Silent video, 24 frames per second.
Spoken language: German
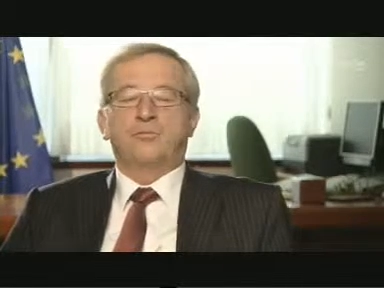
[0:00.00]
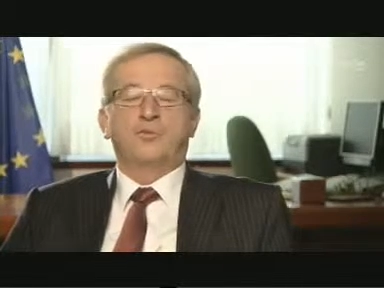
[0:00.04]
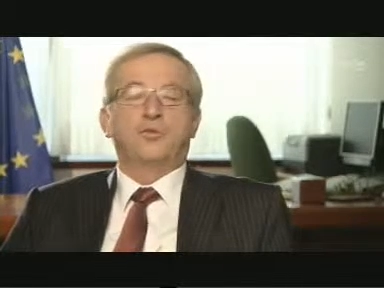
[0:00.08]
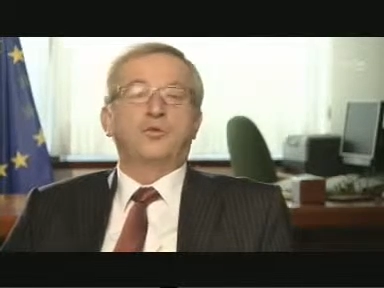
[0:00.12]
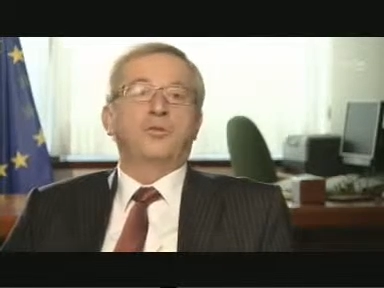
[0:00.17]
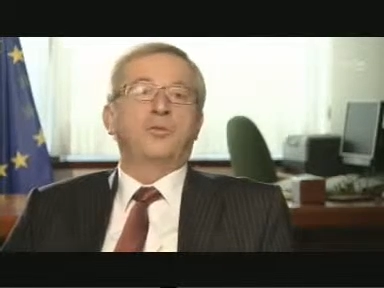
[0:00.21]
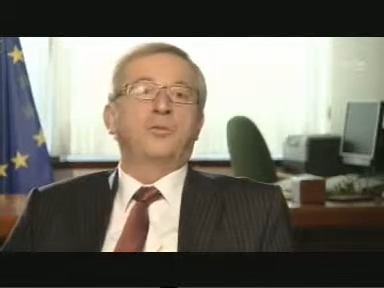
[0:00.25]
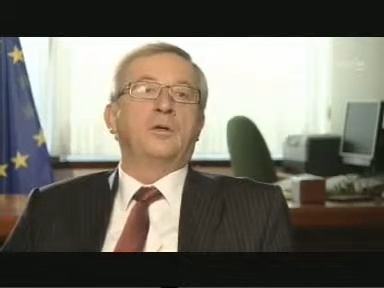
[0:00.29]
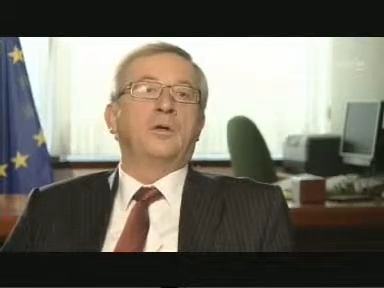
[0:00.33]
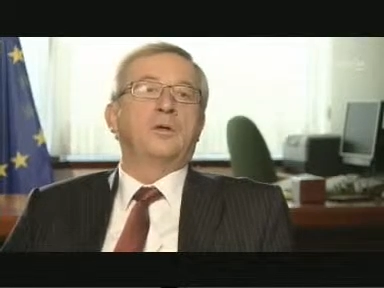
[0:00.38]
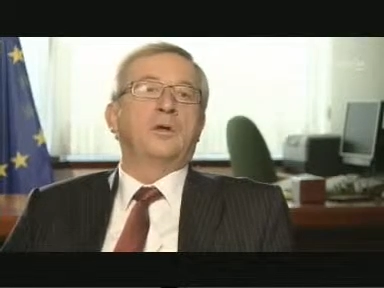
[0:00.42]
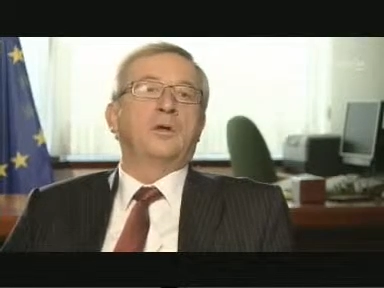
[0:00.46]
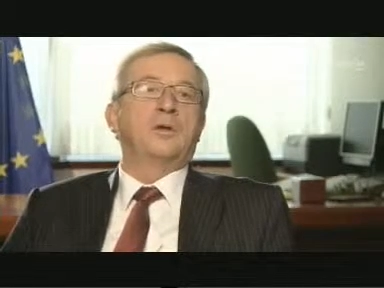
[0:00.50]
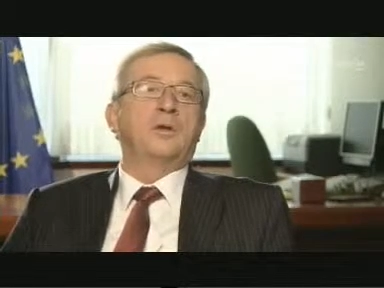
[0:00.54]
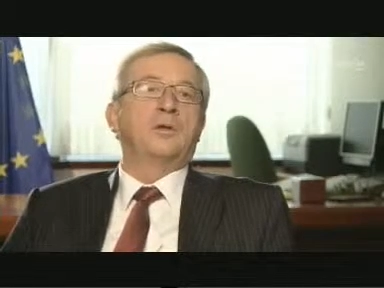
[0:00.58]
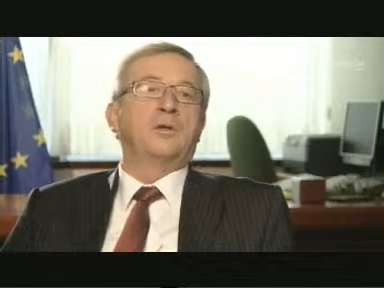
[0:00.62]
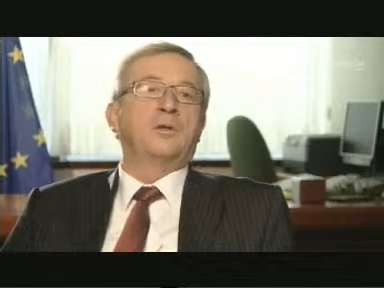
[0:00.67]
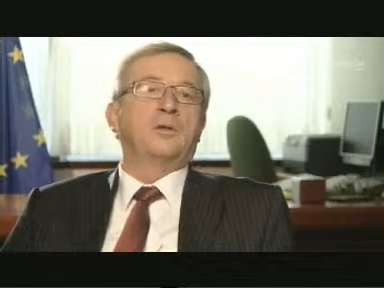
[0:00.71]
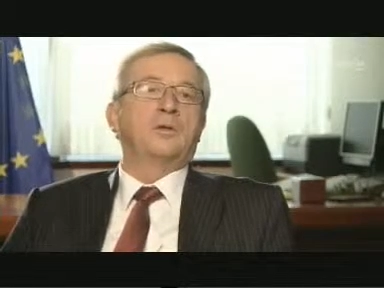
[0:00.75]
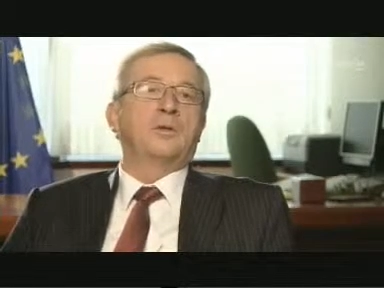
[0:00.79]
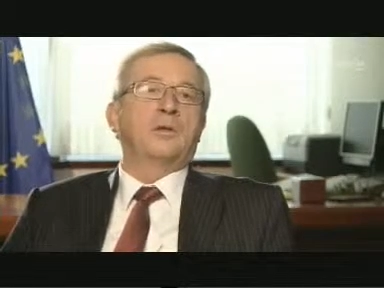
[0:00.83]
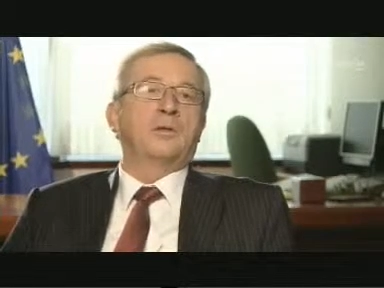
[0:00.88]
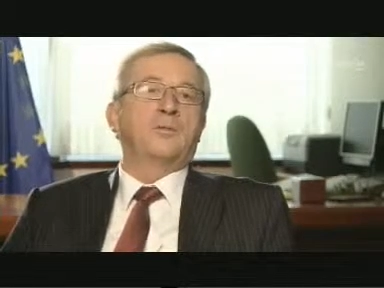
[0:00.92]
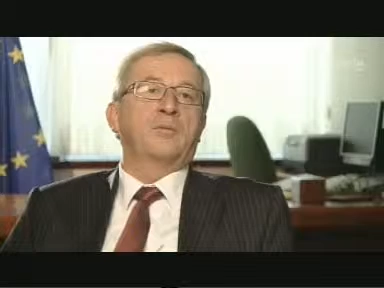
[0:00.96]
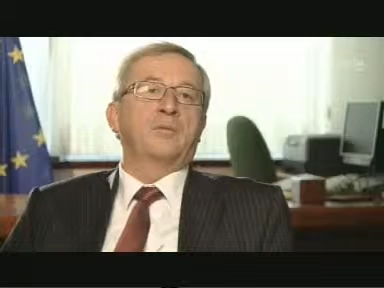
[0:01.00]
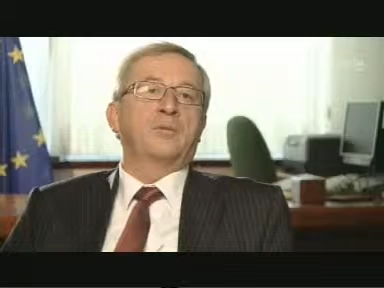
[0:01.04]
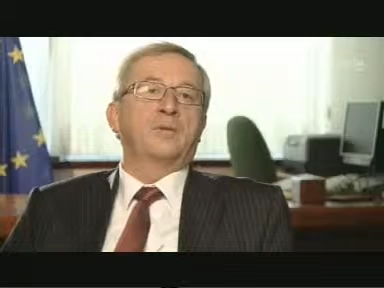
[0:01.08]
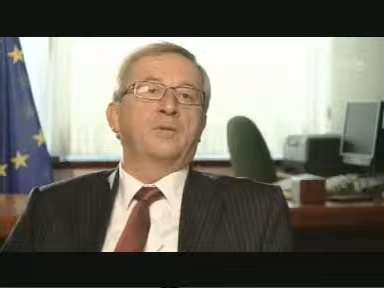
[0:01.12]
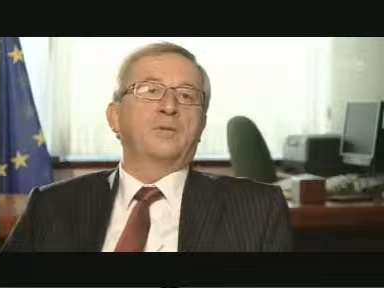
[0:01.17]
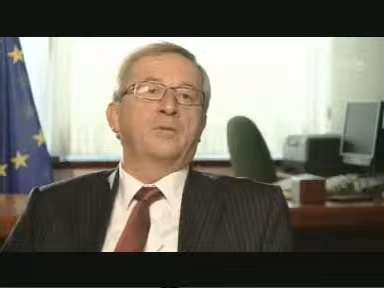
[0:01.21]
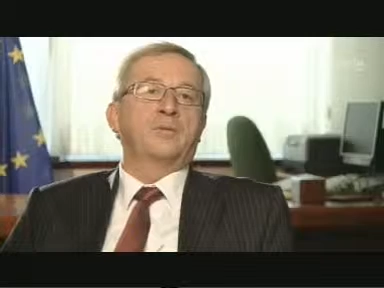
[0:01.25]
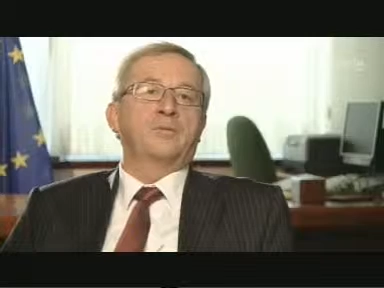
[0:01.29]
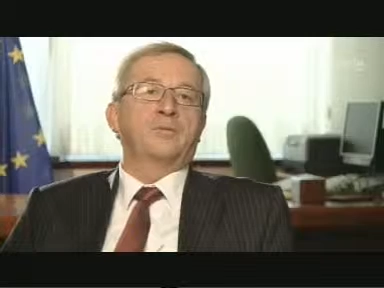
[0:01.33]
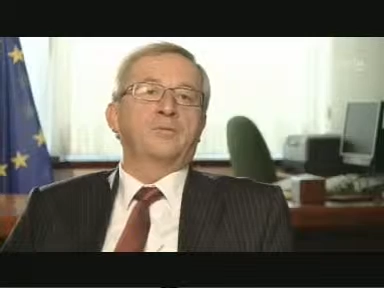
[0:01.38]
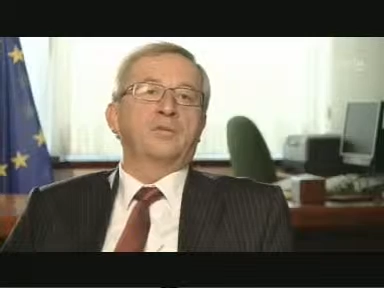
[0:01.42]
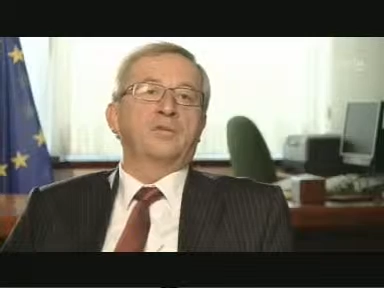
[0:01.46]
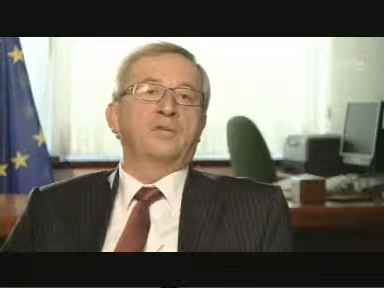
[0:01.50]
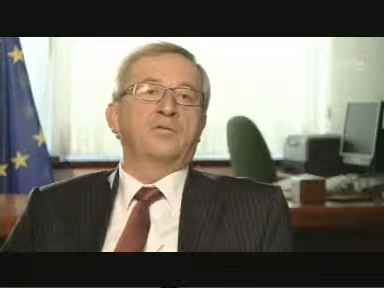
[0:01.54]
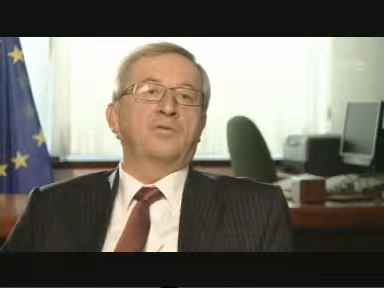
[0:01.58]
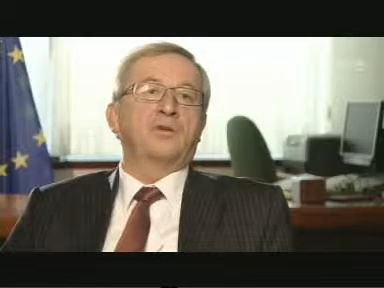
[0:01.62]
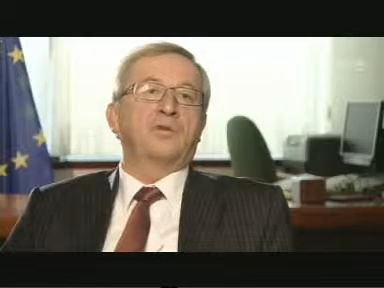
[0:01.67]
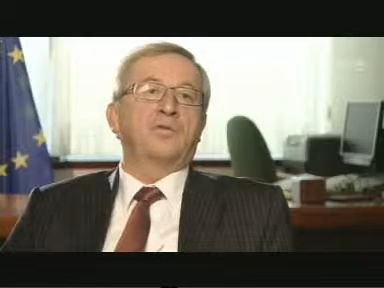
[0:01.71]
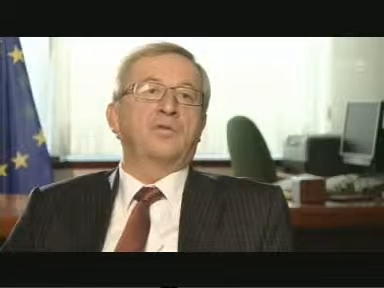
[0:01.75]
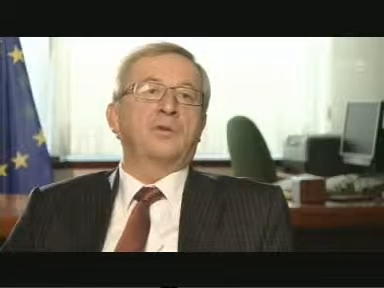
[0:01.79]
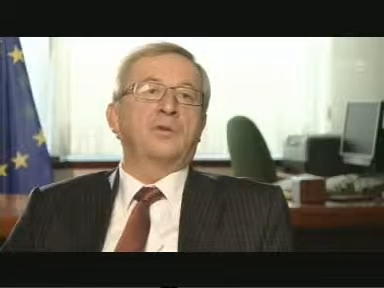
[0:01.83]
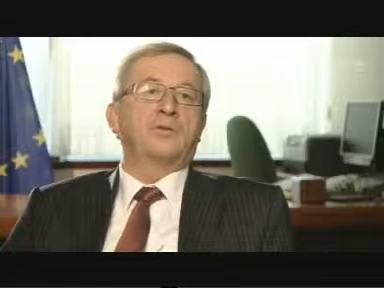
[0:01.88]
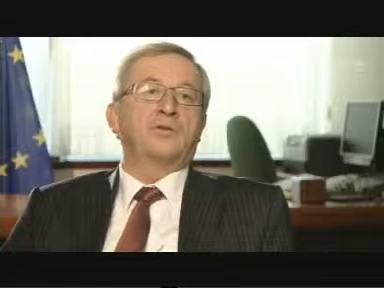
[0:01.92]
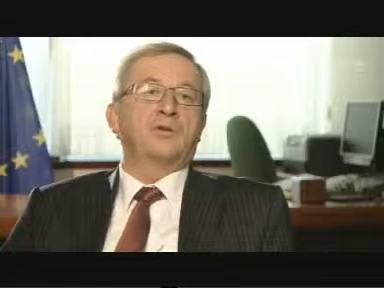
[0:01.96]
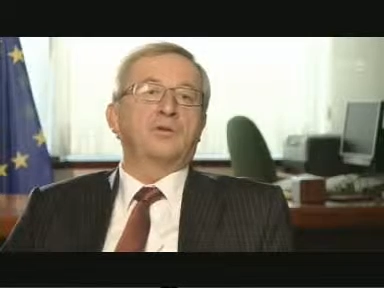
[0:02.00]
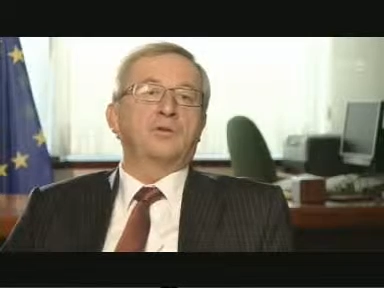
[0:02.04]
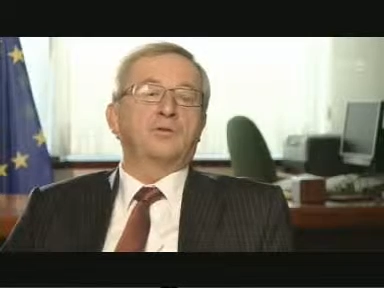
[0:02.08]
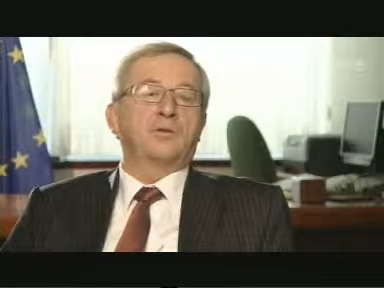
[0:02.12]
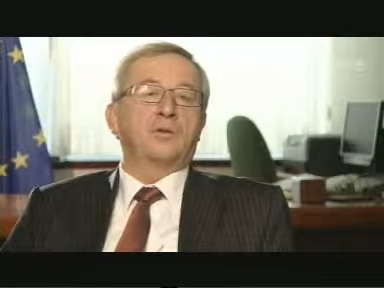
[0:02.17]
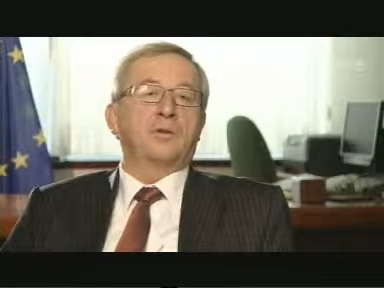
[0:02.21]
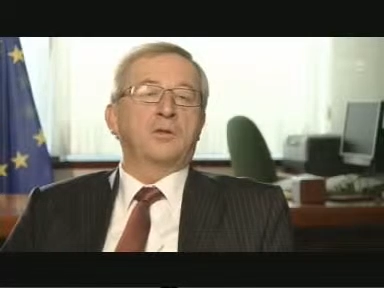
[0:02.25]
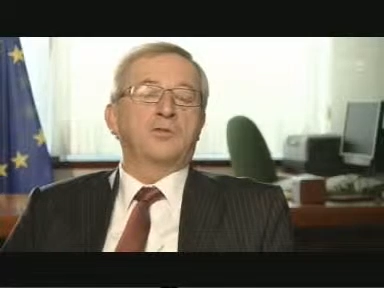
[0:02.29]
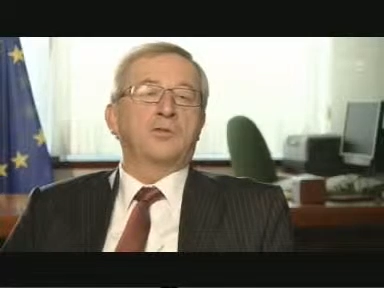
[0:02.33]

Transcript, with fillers: Tut mir leid, aber es war besser so